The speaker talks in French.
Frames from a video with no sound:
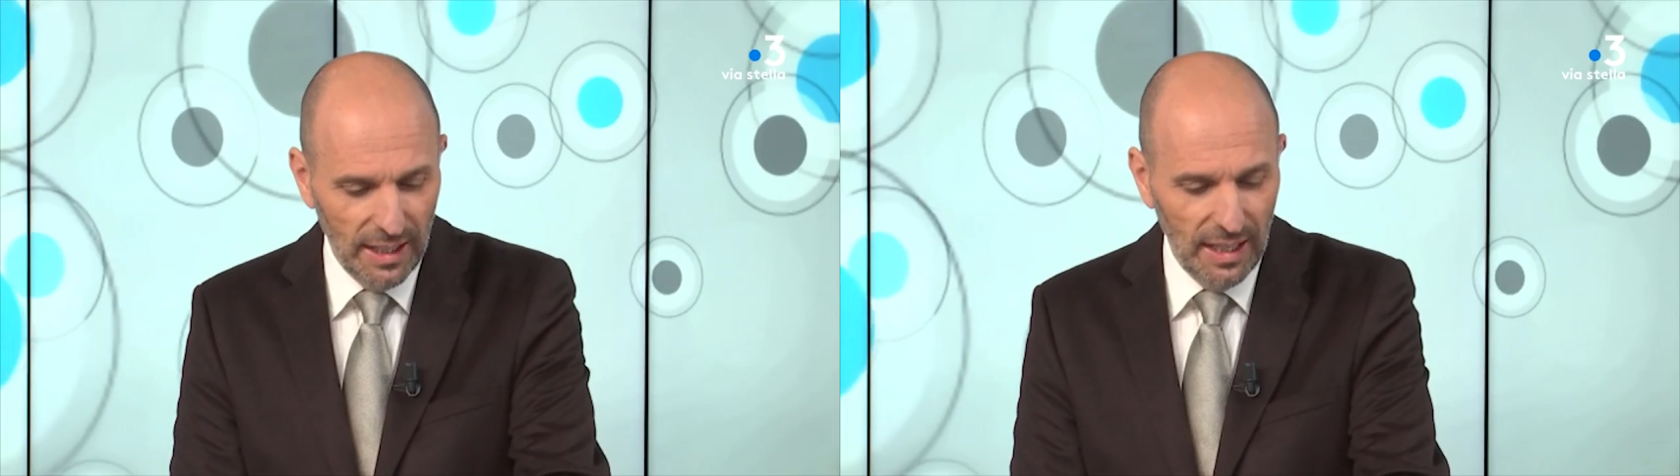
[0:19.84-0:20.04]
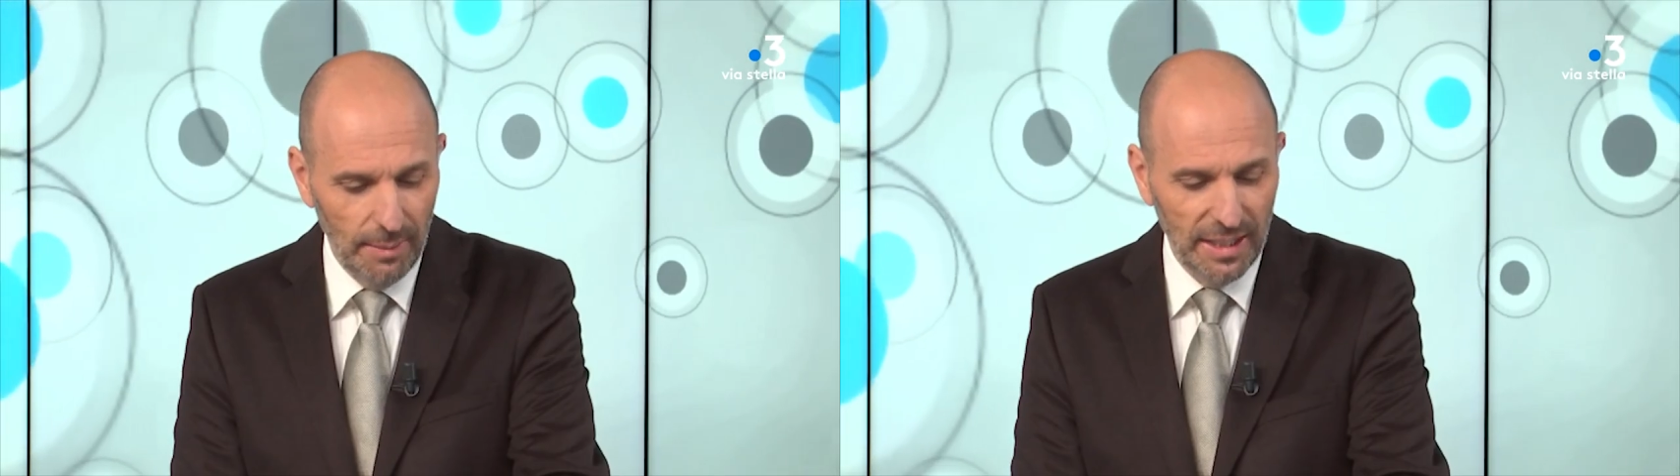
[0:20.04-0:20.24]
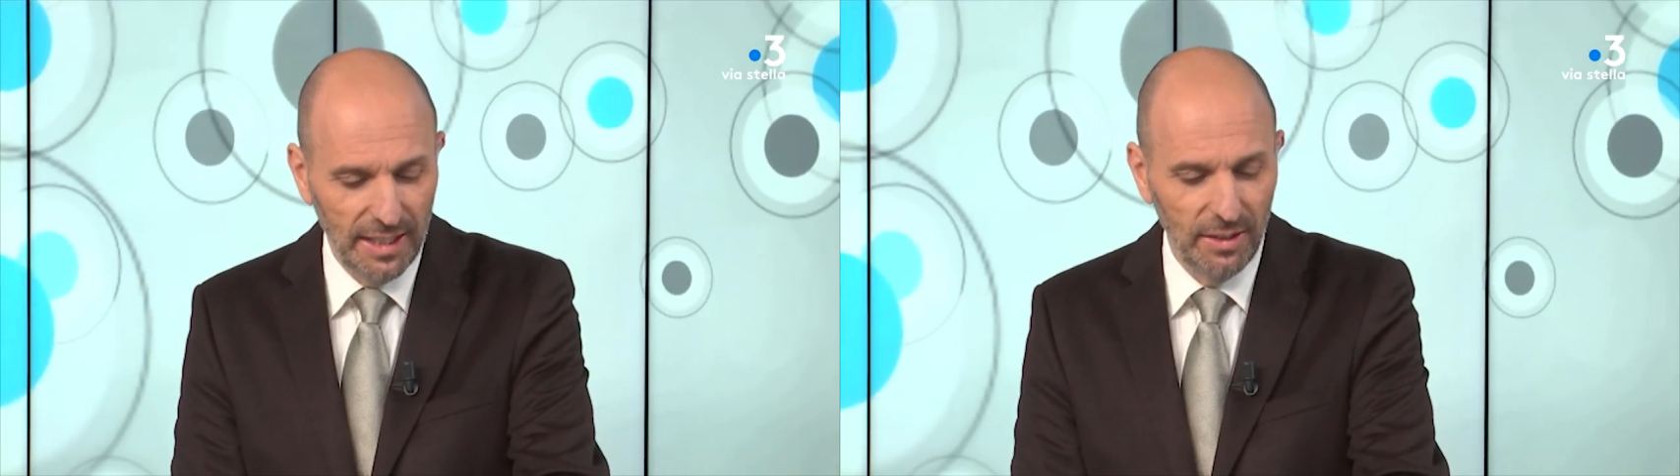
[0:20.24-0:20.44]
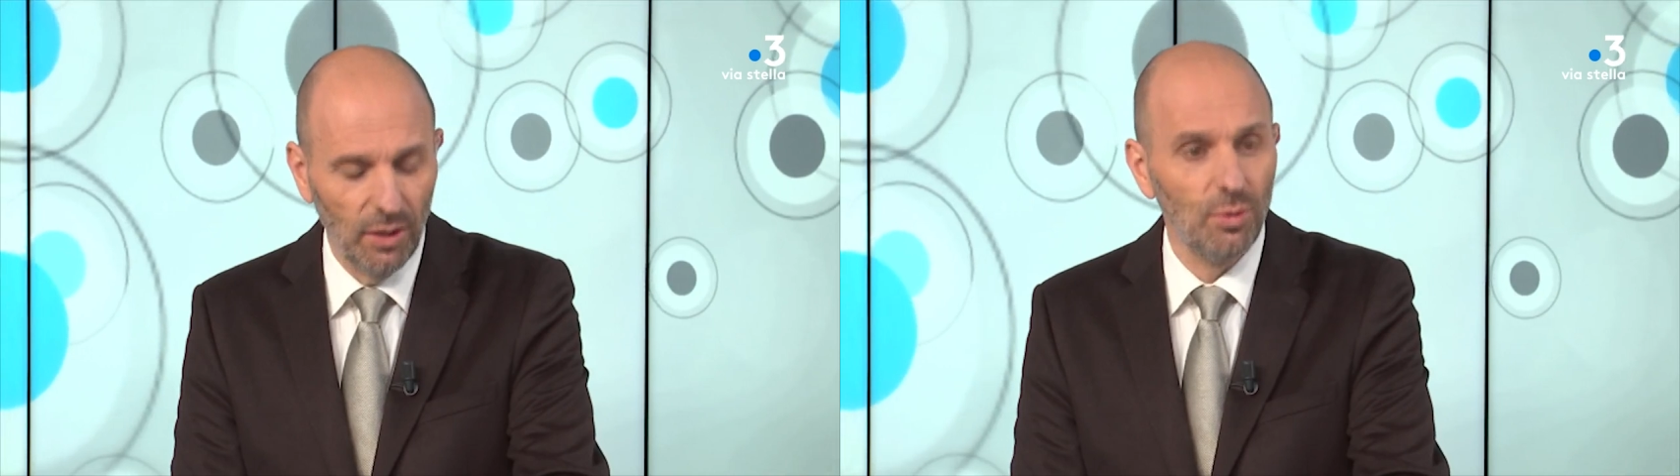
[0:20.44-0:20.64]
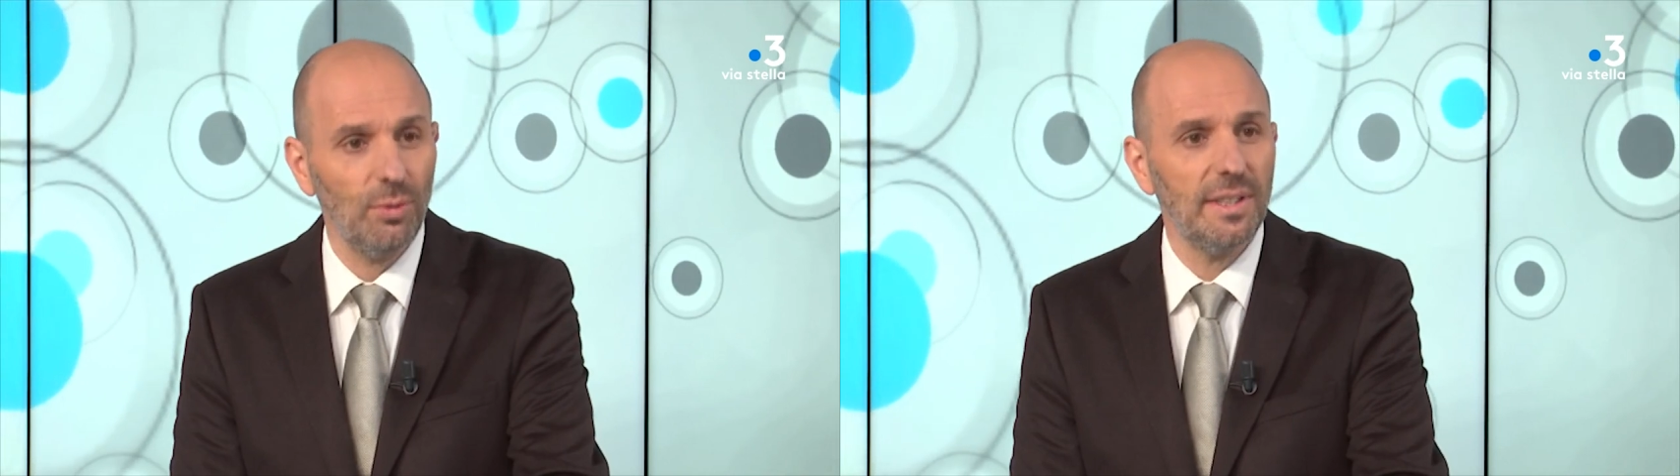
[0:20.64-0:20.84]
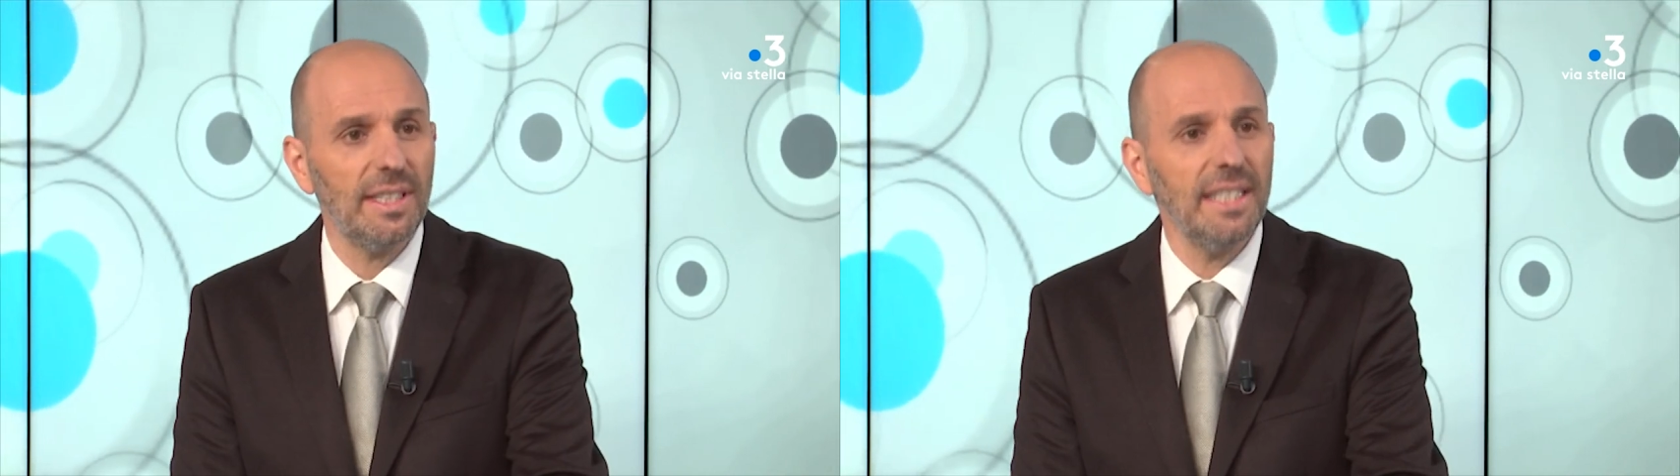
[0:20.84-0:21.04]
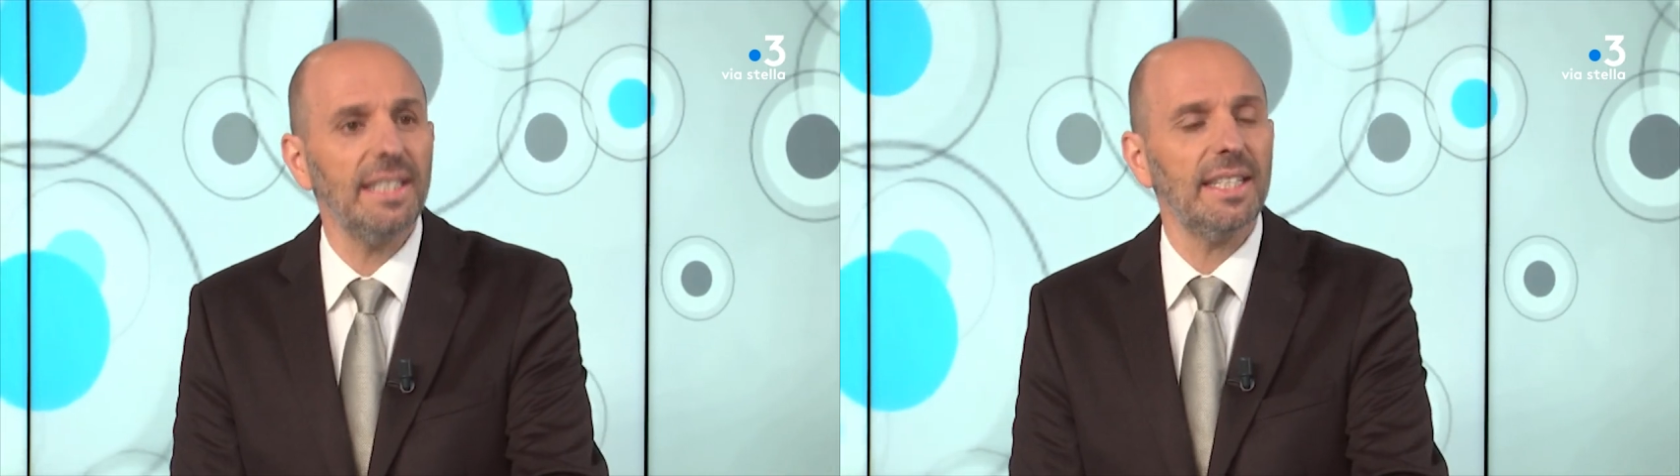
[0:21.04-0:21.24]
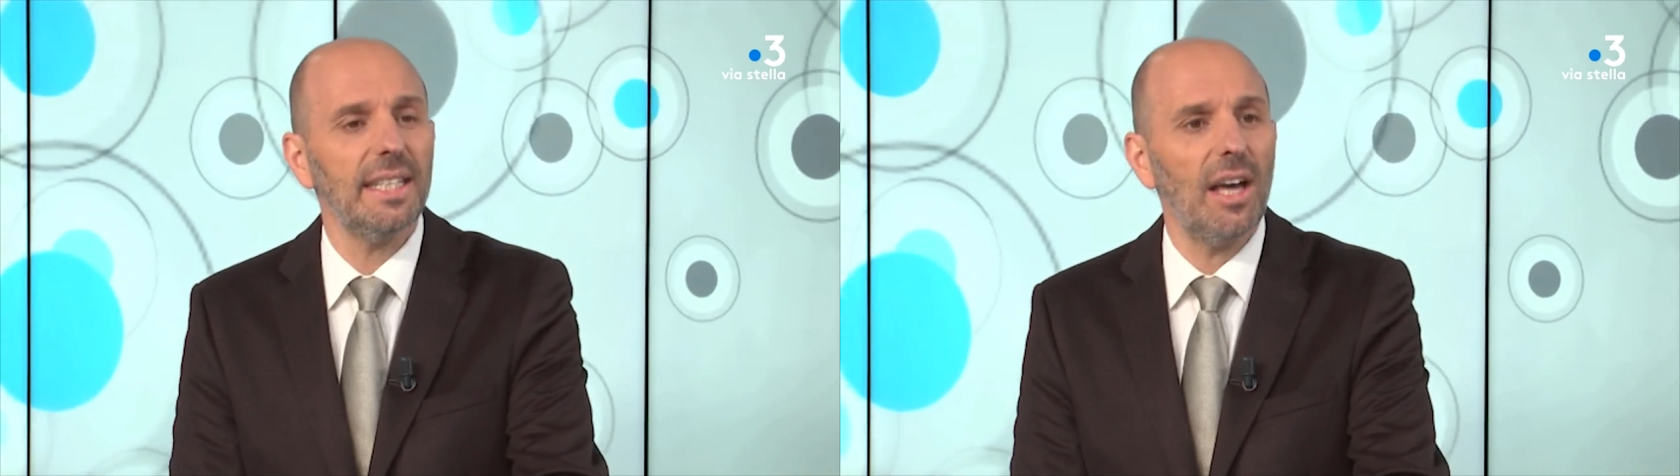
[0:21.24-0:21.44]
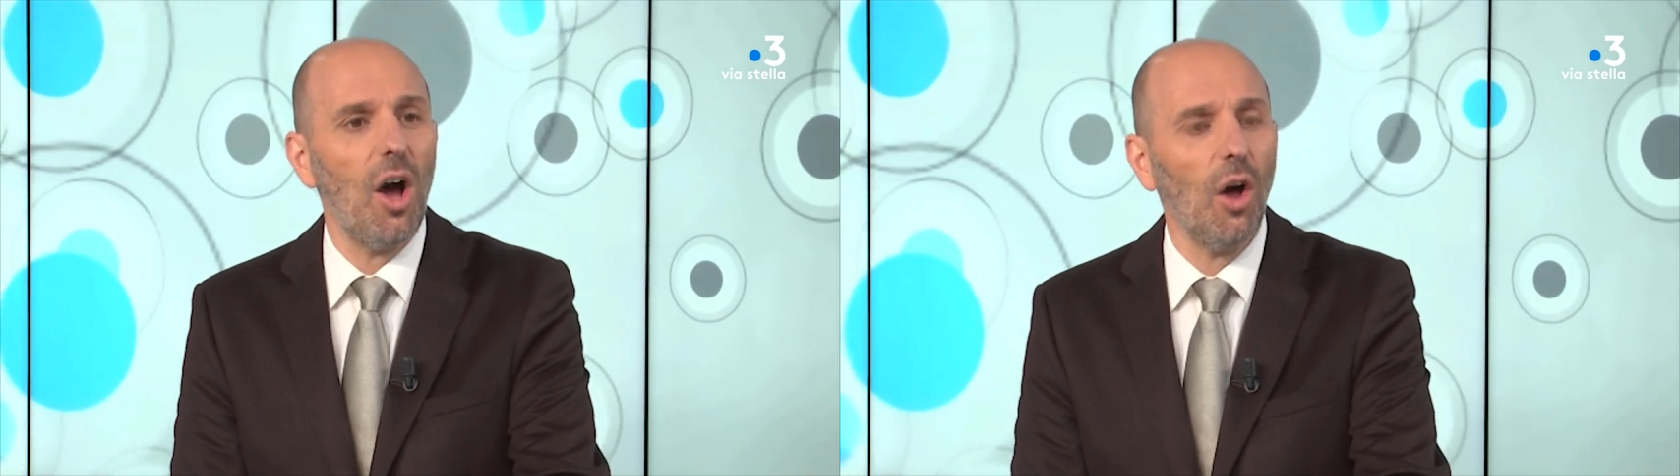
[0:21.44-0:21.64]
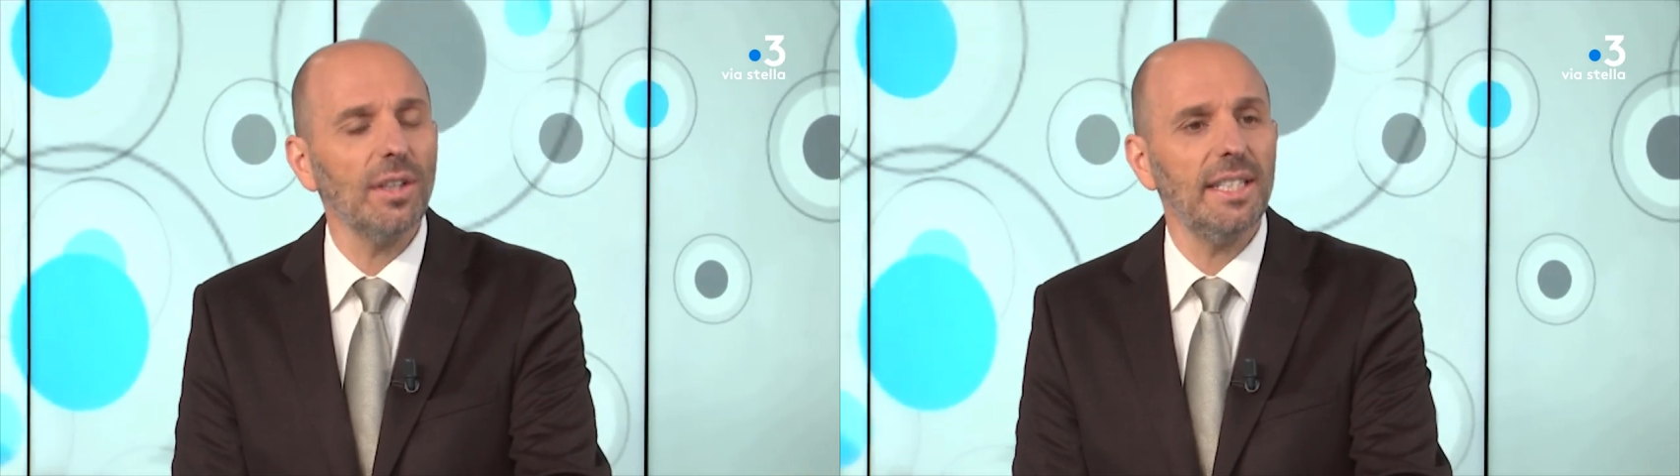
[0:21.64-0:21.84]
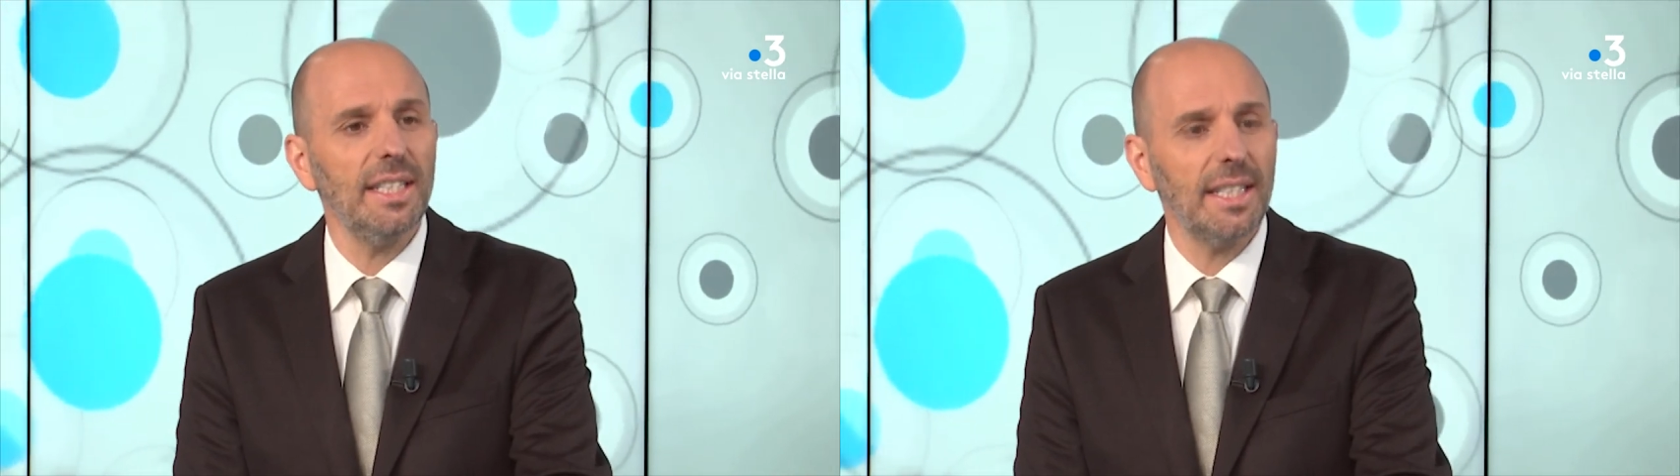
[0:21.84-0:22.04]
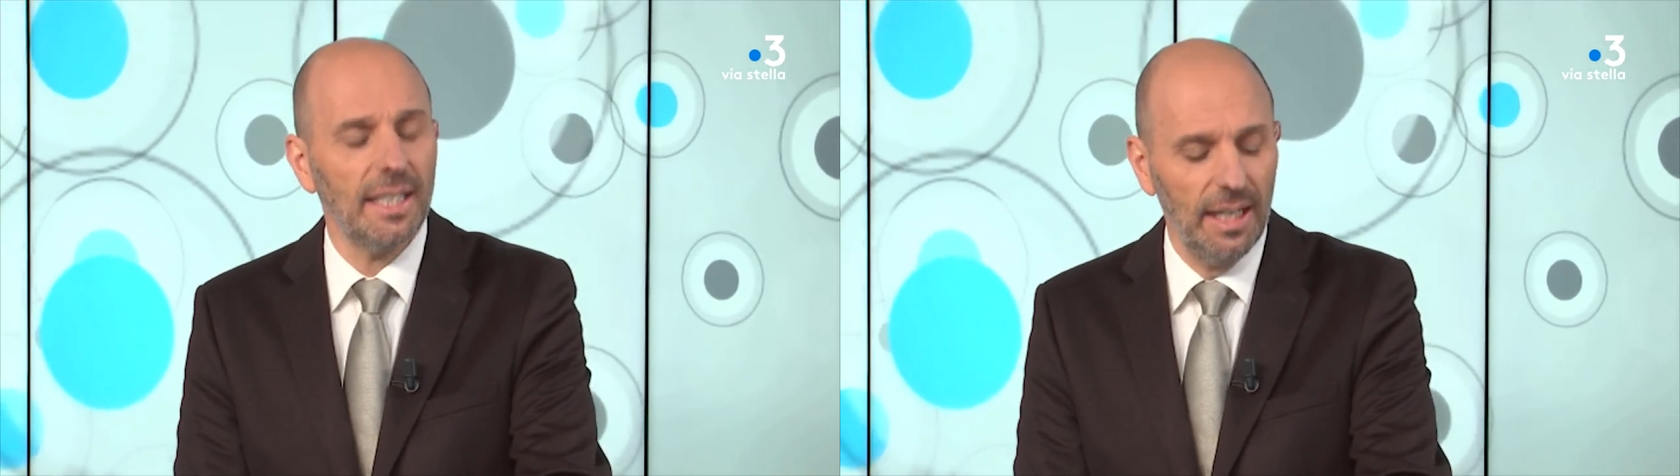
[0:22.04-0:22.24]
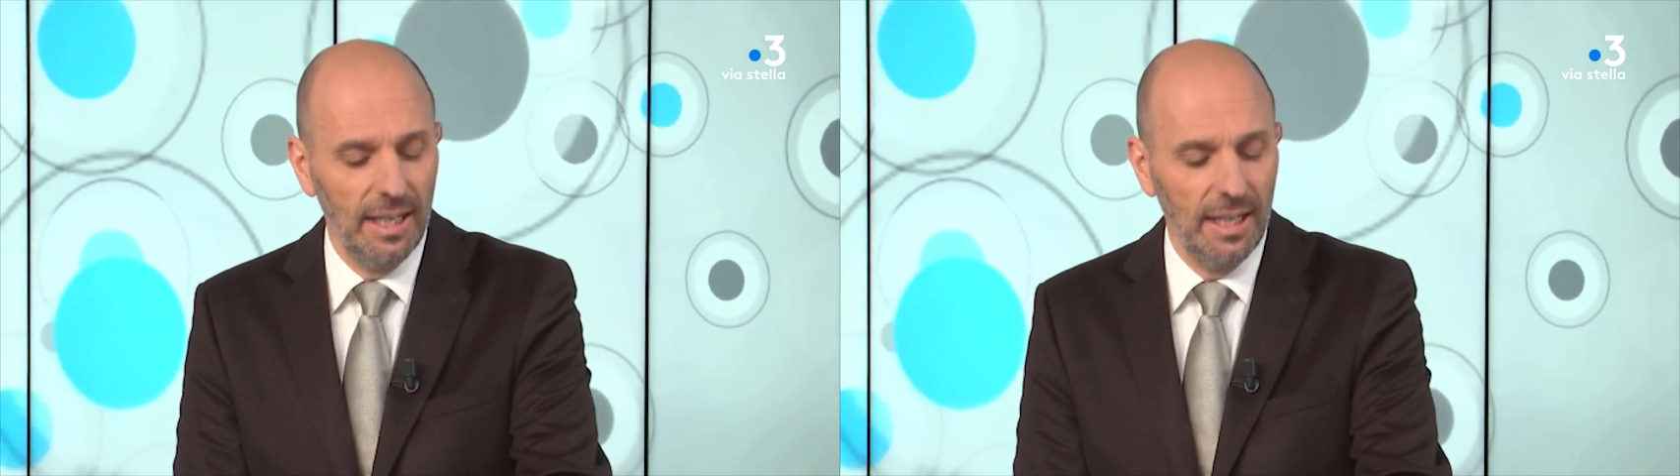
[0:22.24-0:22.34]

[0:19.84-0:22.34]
allez à la bataille dans une cité antique.